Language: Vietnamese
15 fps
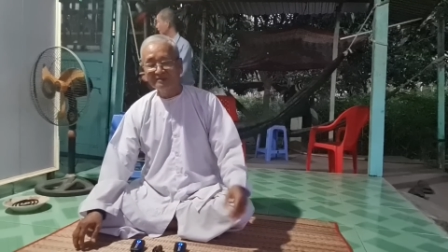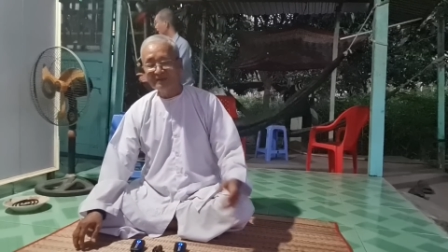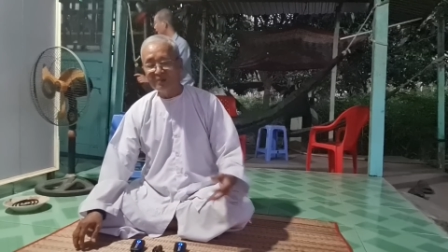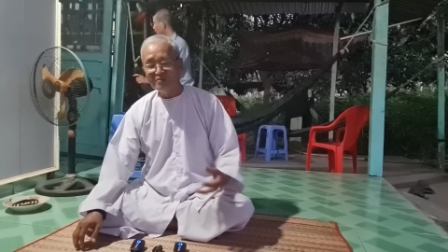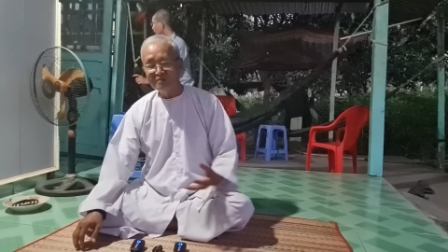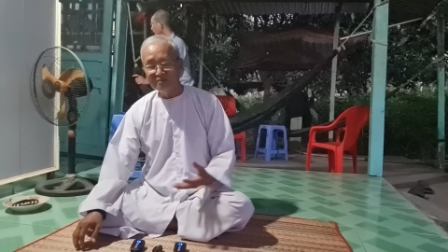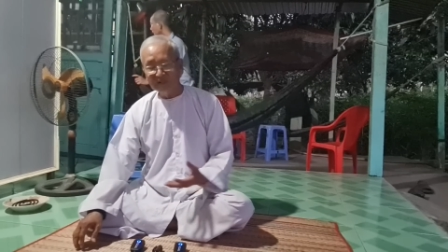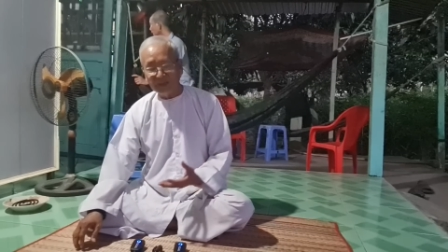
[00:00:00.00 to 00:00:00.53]

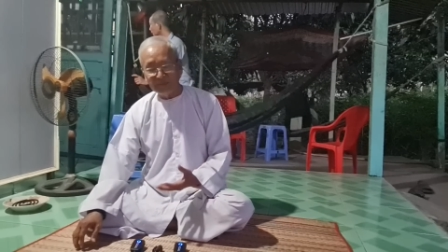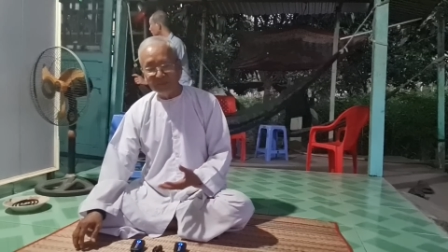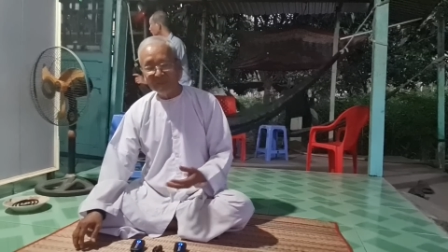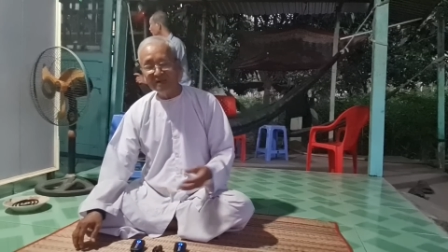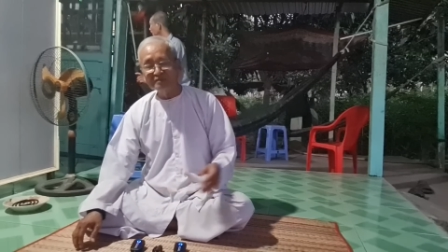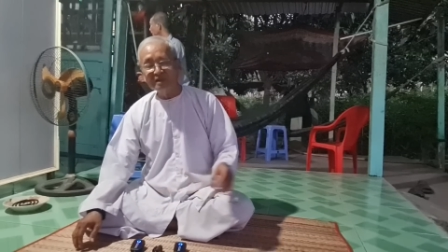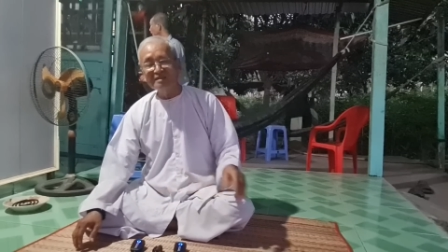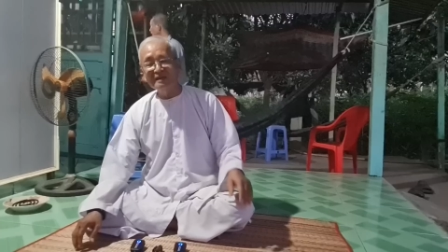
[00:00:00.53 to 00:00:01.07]
trong
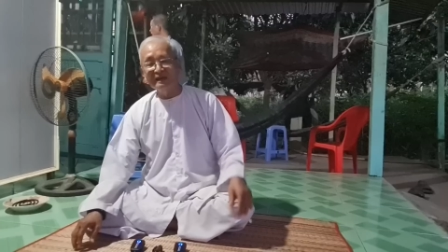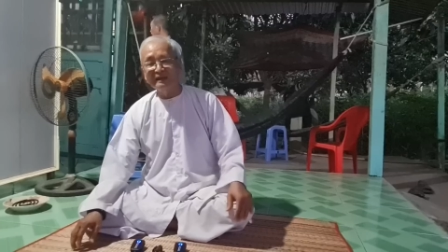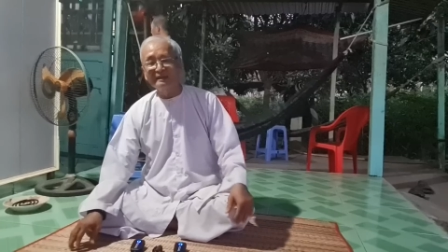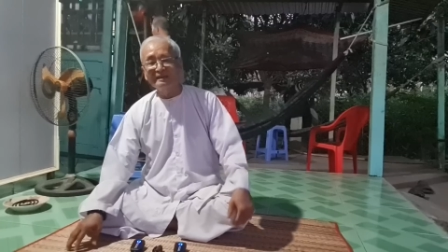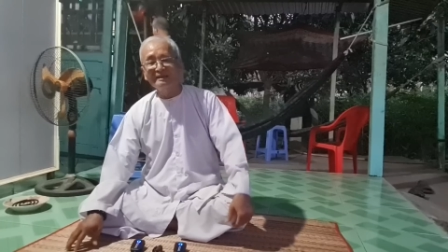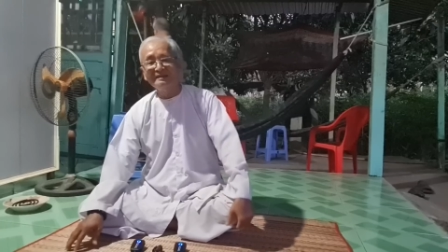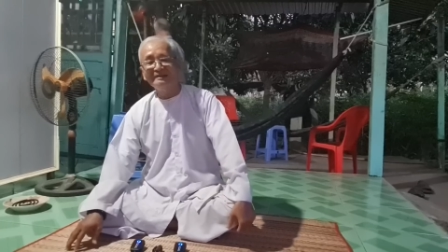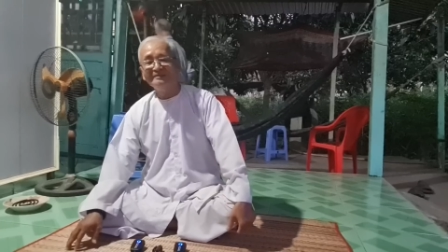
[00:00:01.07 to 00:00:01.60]
năm đức tính này
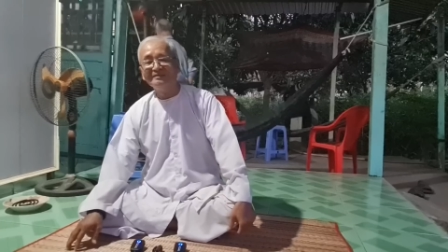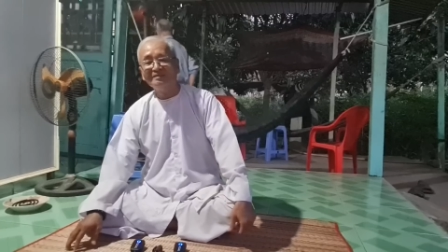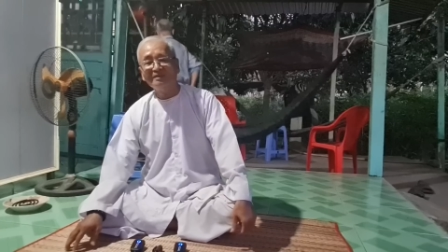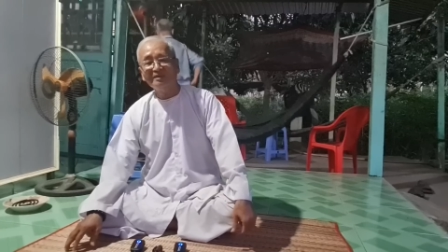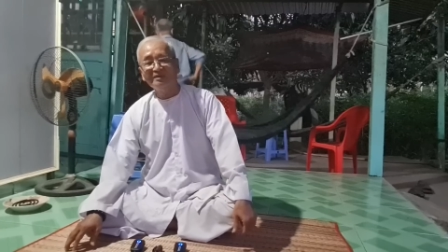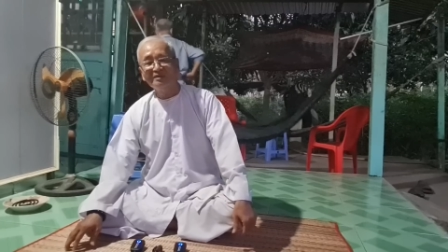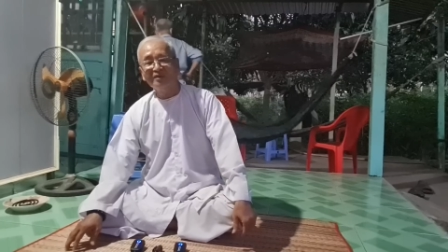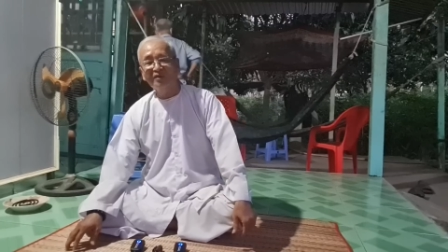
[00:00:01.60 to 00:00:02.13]

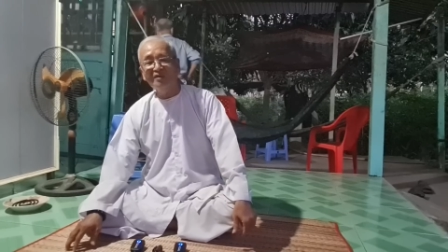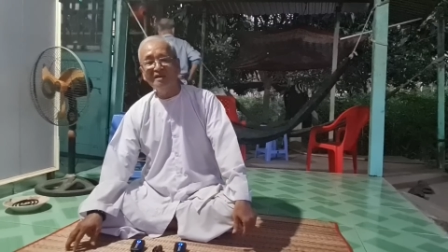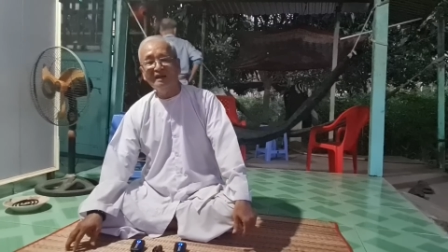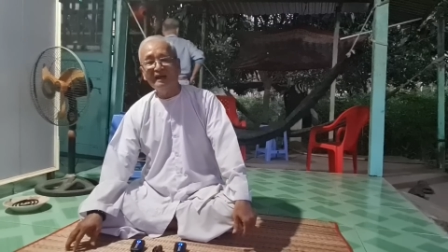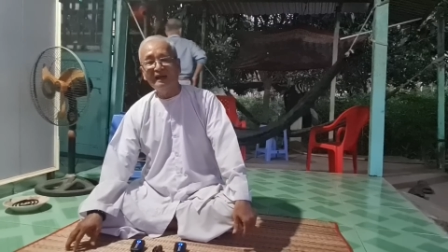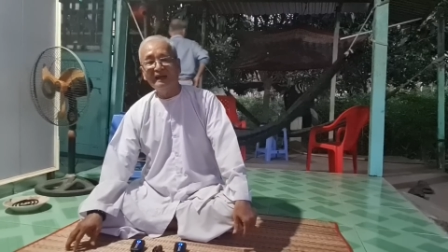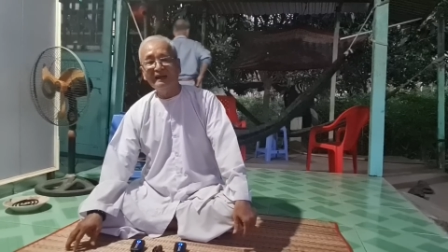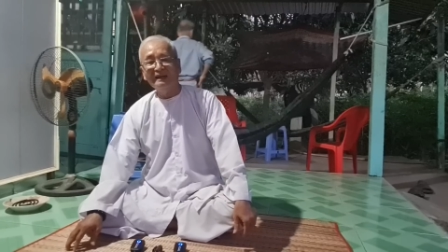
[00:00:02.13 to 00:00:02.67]
nó
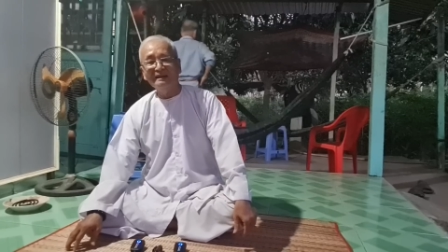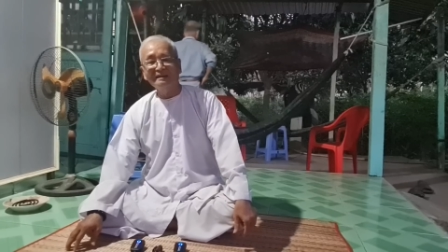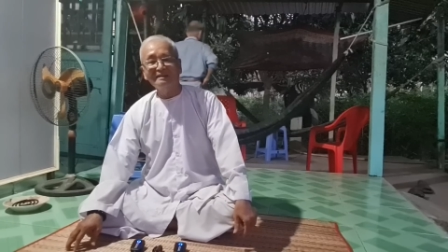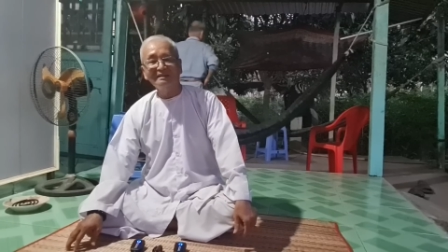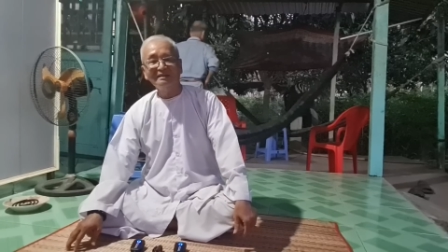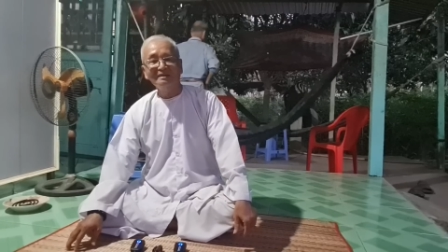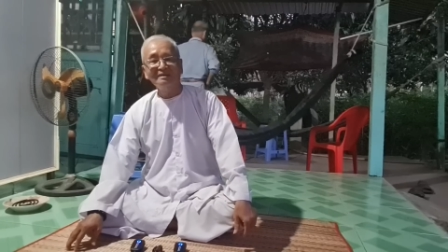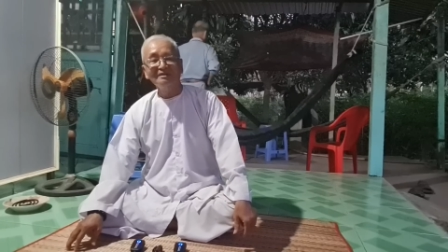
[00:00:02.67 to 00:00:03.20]
là
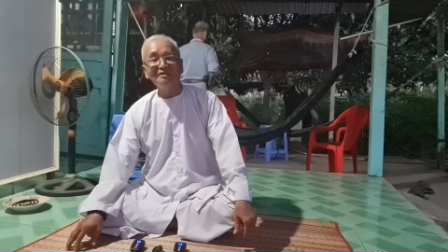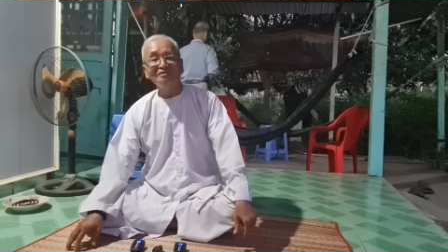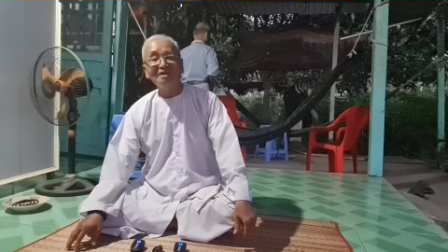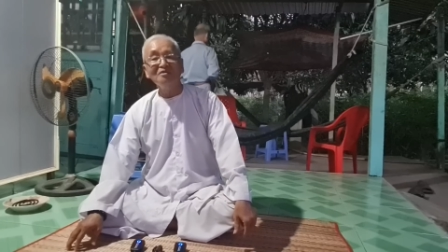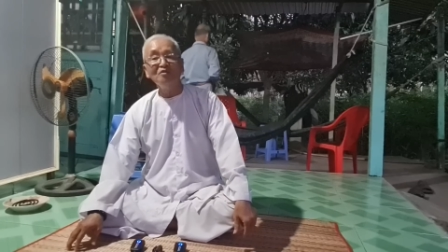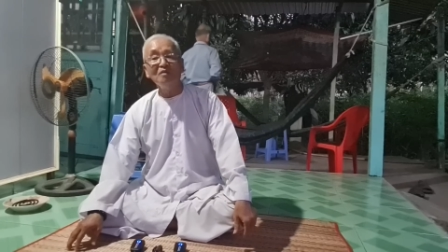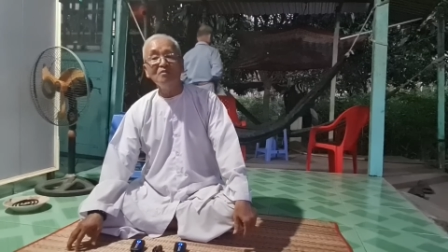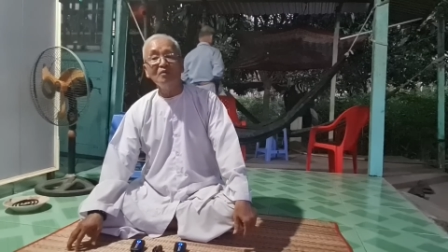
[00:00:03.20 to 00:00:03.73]
đức
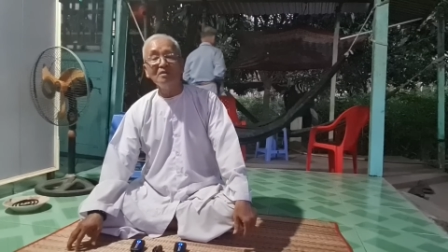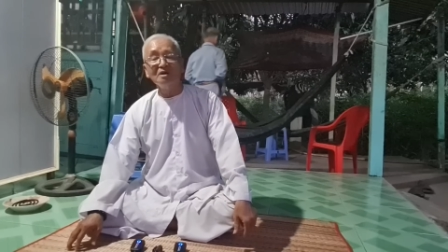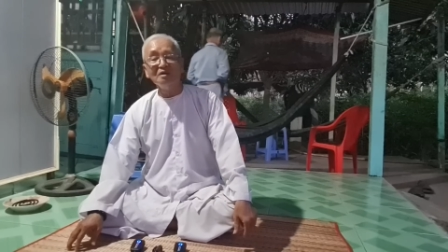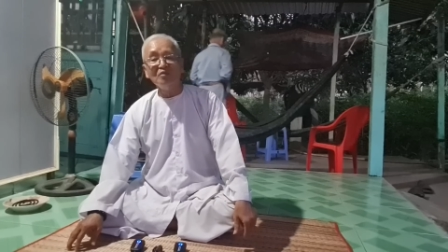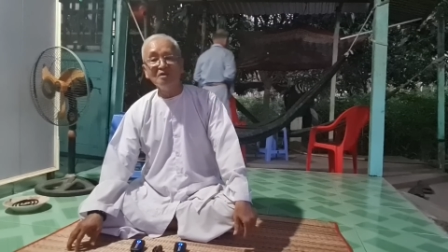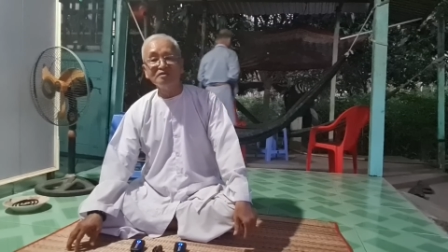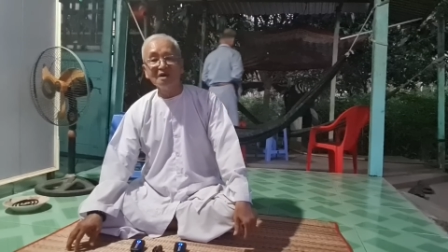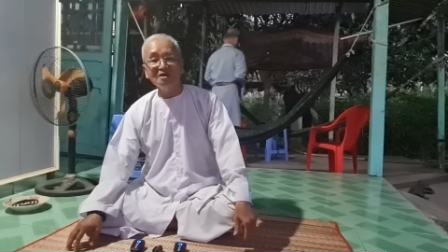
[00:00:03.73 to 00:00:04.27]
tính của một
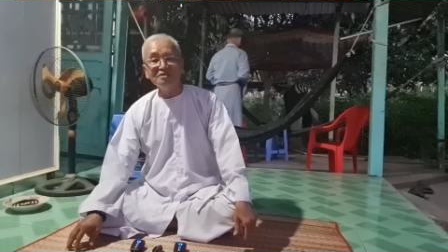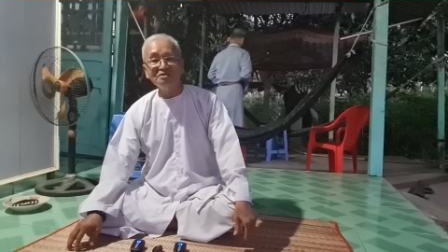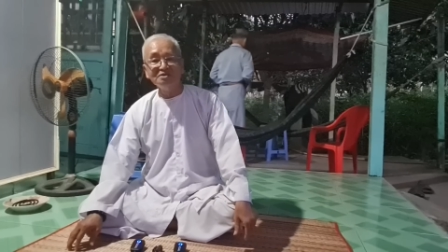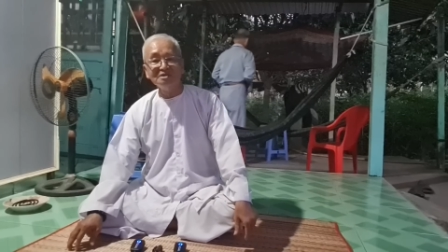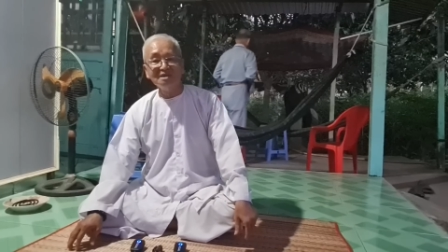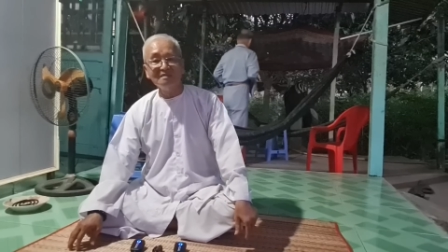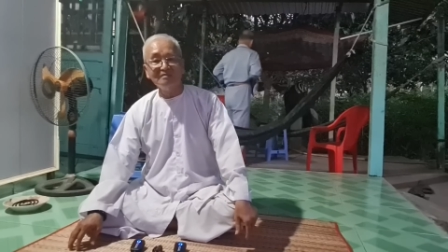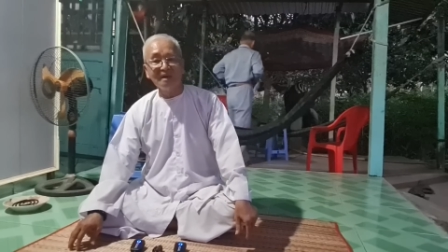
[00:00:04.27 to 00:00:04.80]
người quân tử
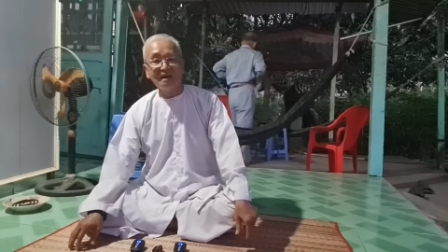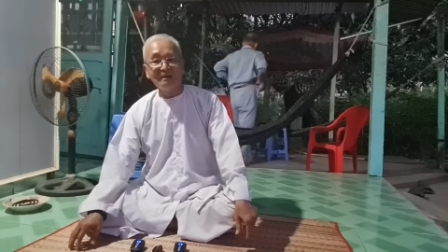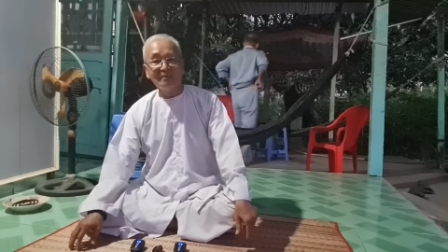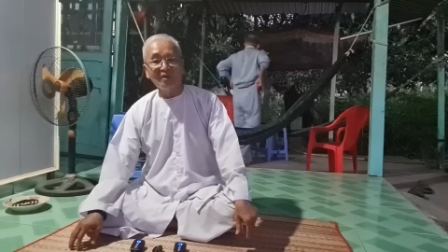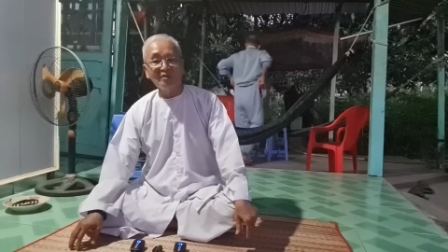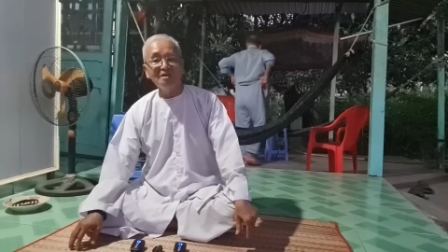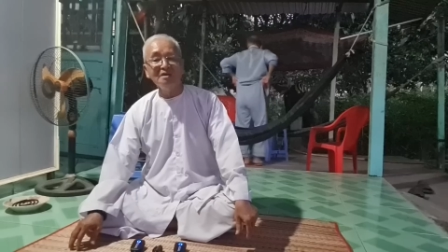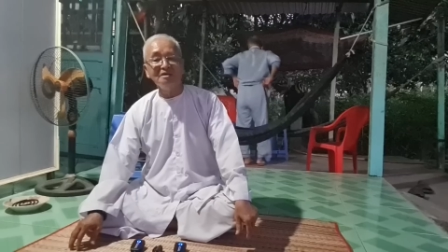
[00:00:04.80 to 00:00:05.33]
xưa mà
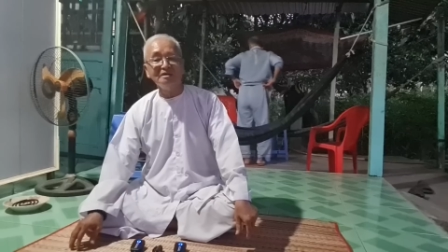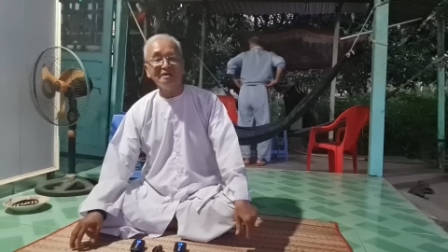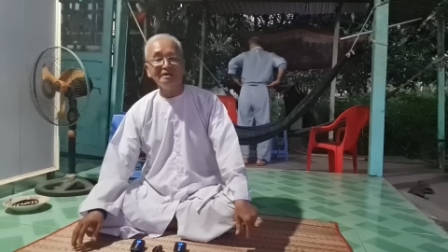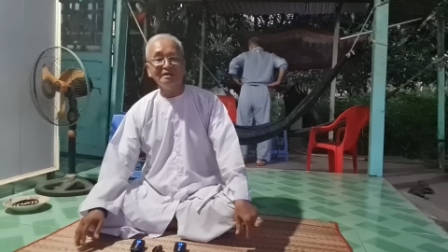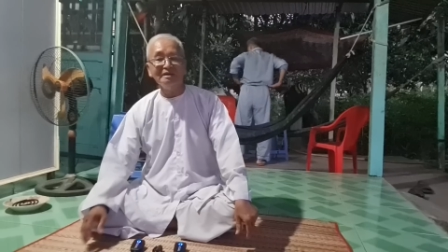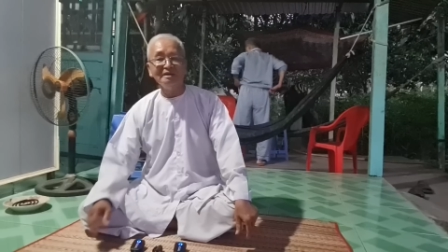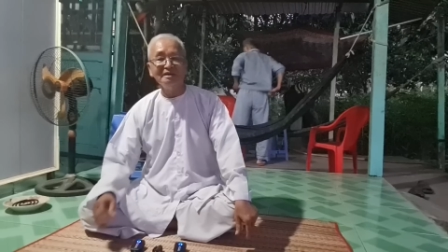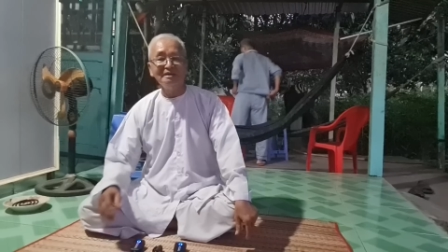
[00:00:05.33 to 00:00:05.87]
mỗi
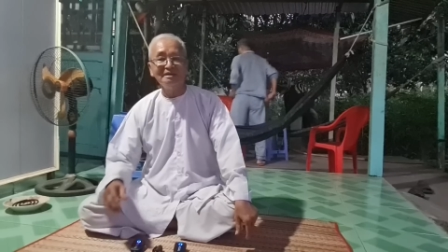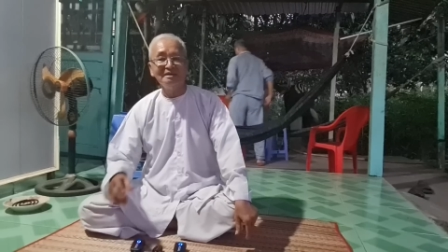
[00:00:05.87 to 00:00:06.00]
người